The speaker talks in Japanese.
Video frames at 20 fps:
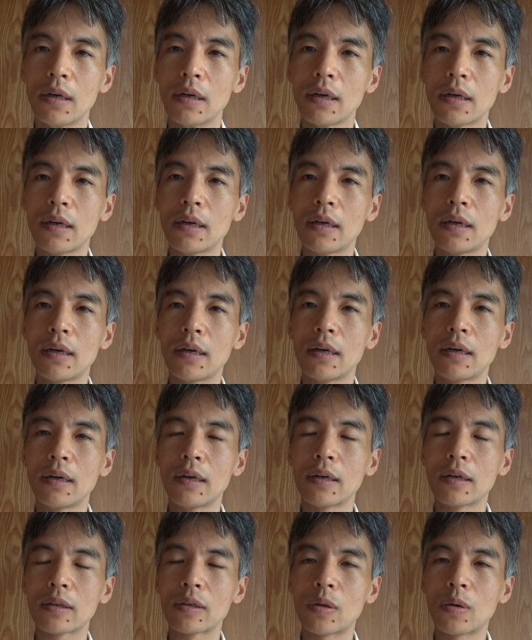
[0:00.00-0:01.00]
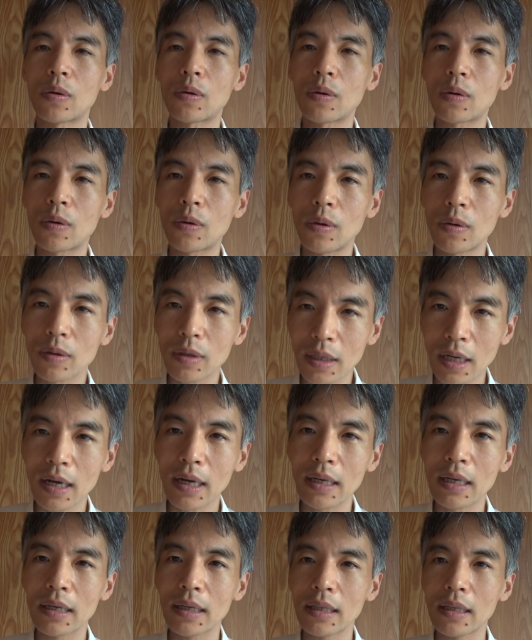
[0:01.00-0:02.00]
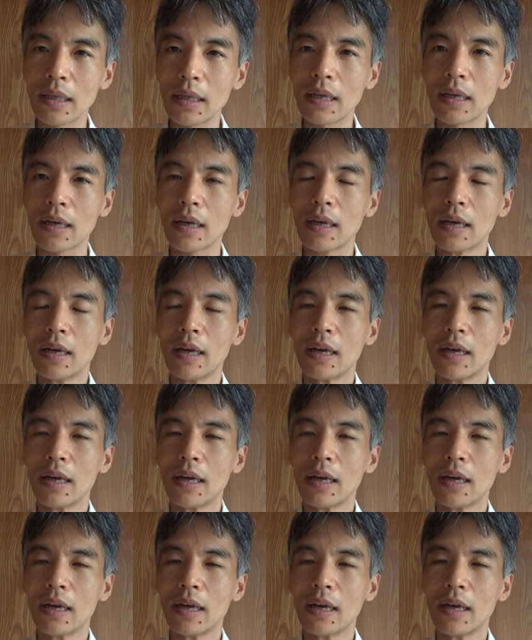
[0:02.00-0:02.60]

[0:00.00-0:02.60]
えー、特攻隊員に、